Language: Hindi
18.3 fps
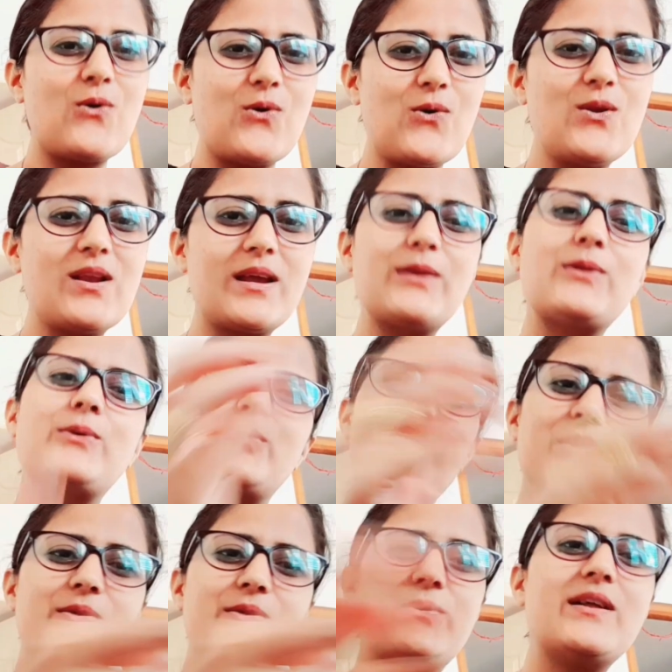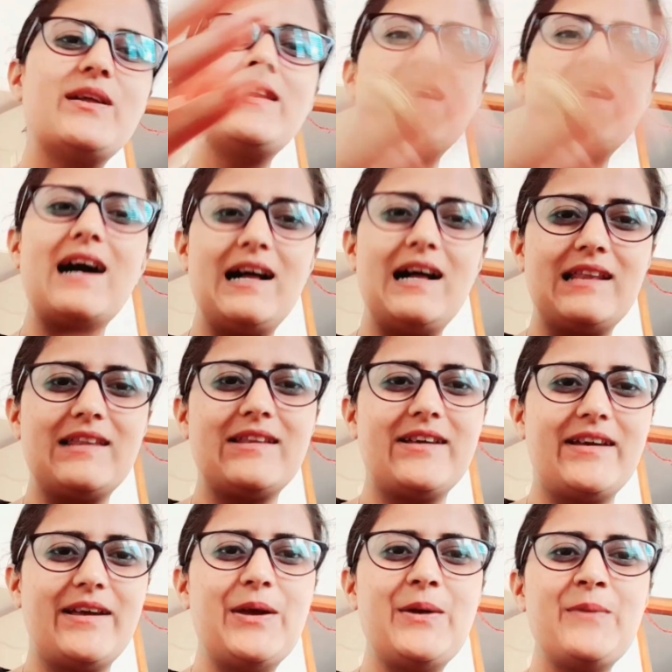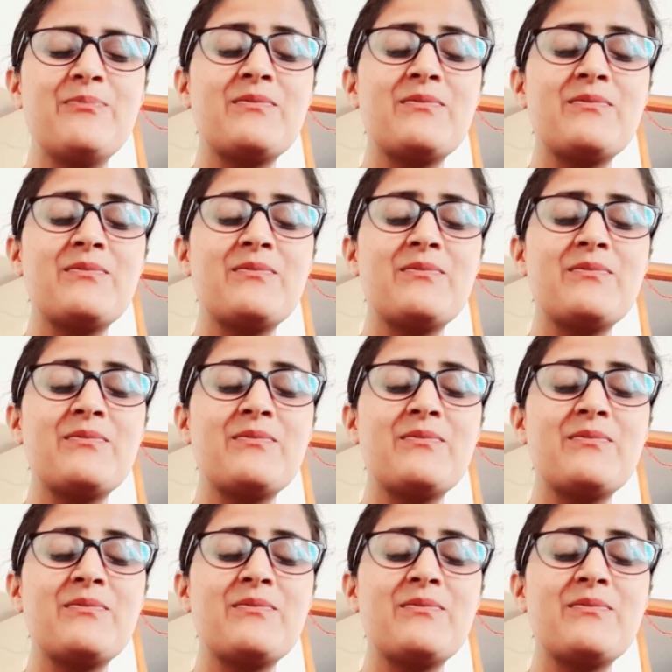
खोल के थोड़ा थोड़ा निकालना है